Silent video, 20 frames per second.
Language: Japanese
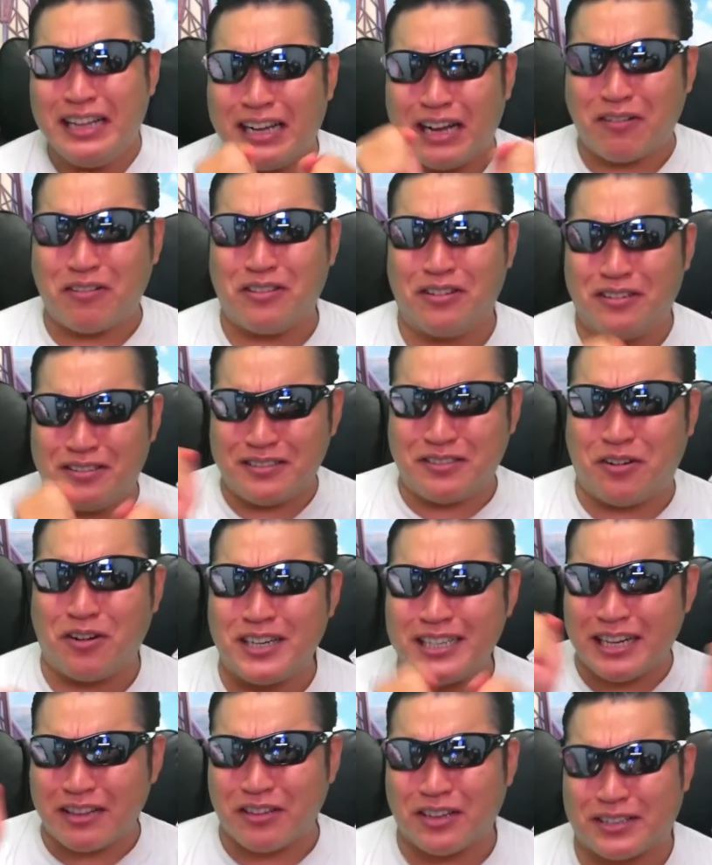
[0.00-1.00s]
なんかこの
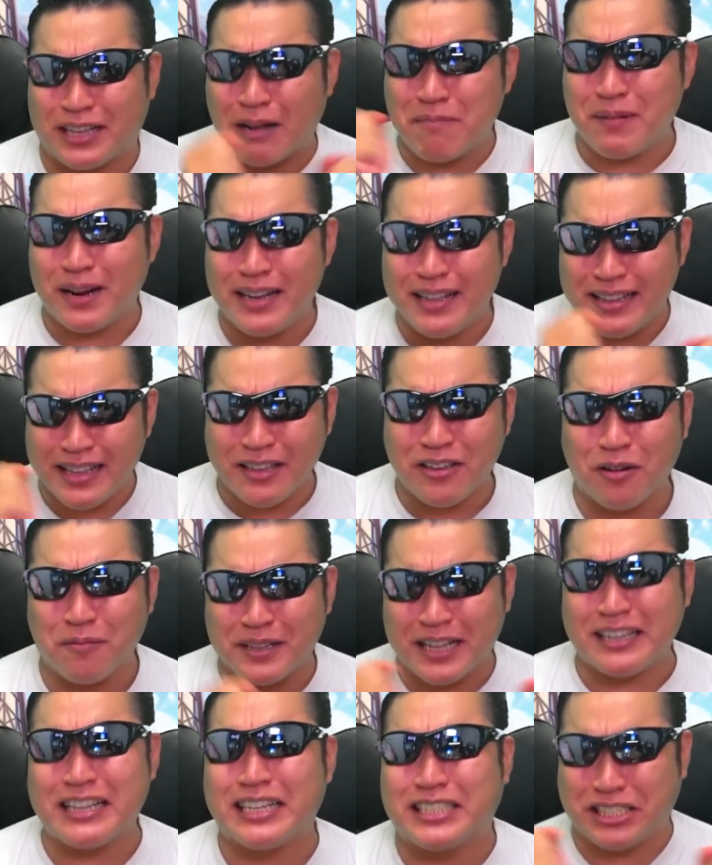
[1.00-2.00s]
ゴリラのタンバリン人
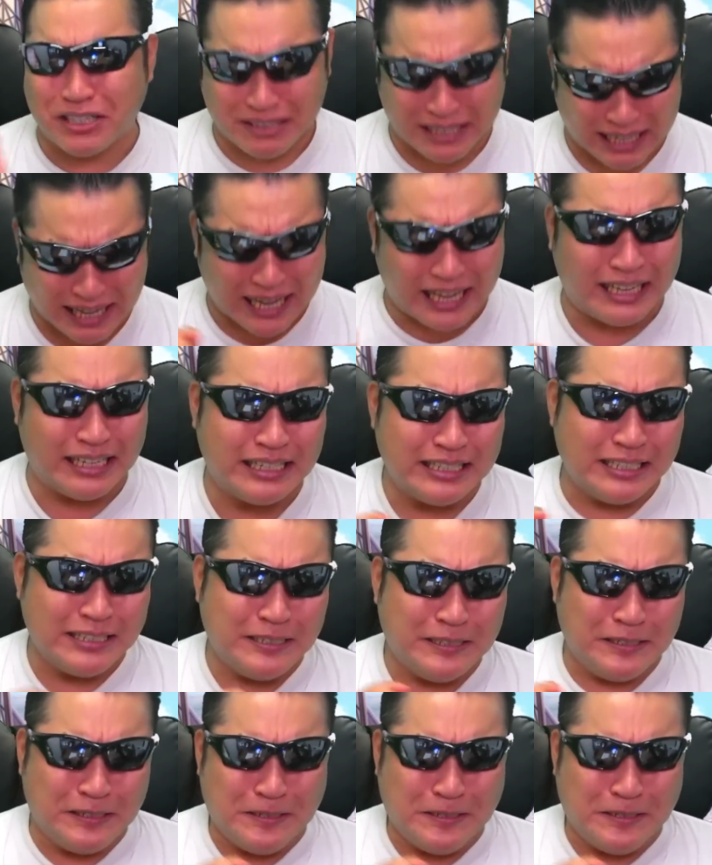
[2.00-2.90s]
形みたいになっちゃうんだね。